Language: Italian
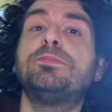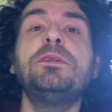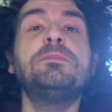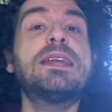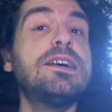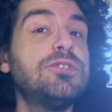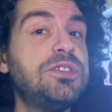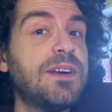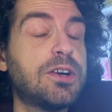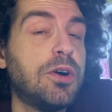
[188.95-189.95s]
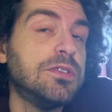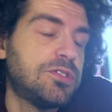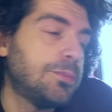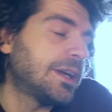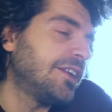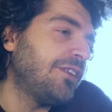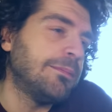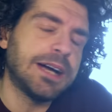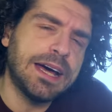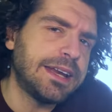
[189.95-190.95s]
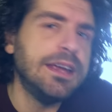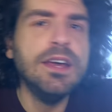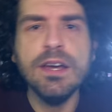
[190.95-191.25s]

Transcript: poi il mercato gli va contro perché fa magari